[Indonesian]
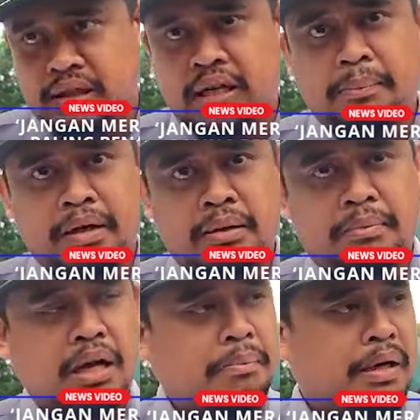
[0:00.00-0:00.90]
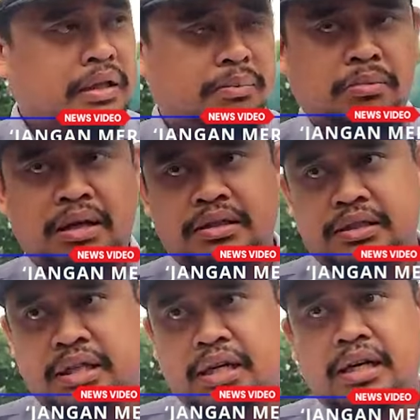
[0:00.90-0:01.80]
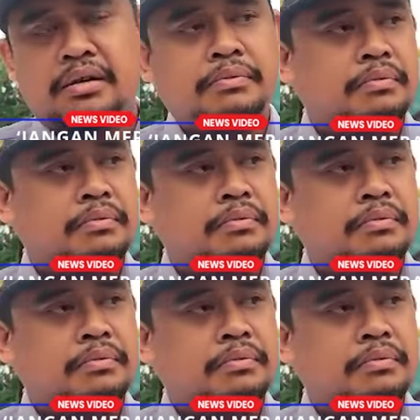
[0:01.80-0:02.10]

saya dapat dapat informasinya